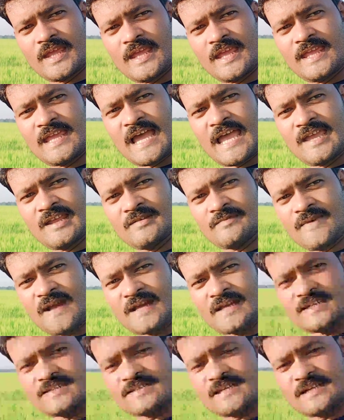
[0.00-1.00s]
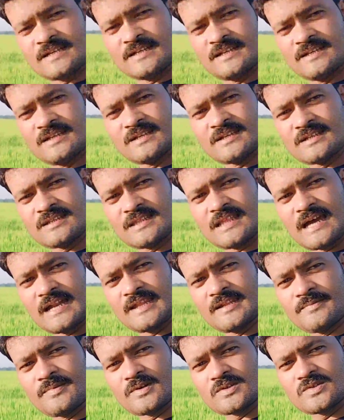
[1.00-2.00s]
এই আয়রন ফাঙ্গিসারটি
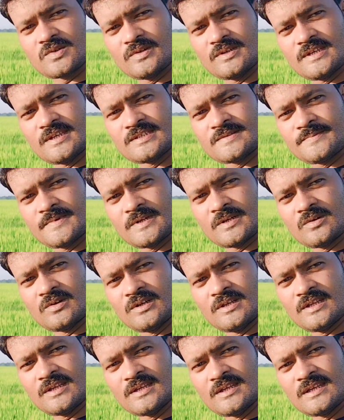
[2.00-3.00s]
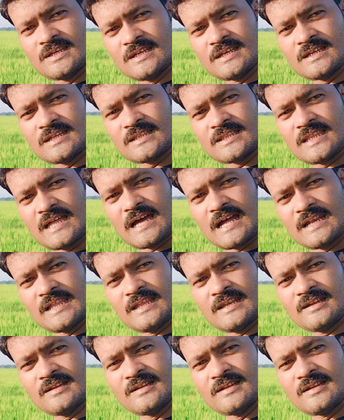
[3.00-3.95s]
ধানের ফসলে স্প্রে করলে ধানের